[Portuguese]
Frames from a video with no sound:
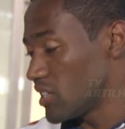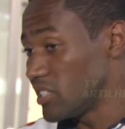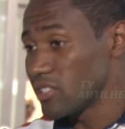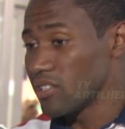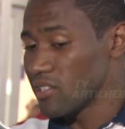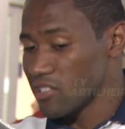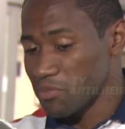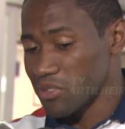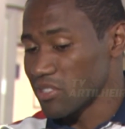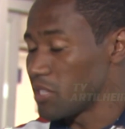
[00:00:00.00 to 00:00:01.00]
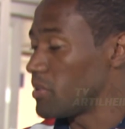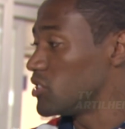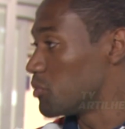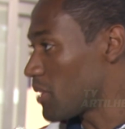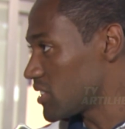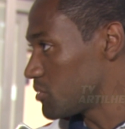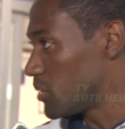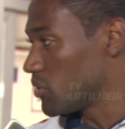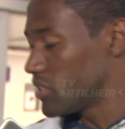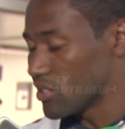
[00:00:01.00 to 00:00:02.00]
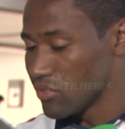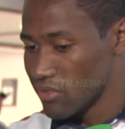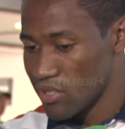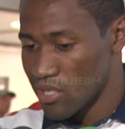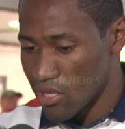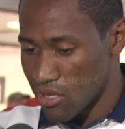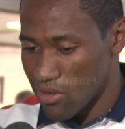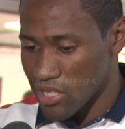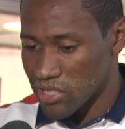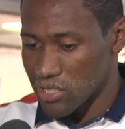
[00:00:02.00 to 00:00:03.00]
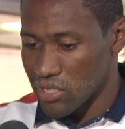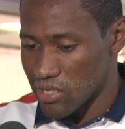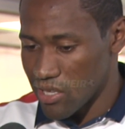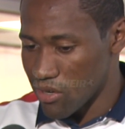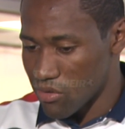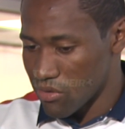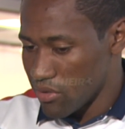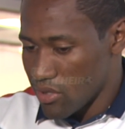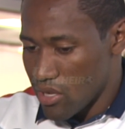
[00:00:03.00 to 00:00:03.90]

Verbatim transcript: A gente, as pessoas dependem de um passe meu, então acho que é o,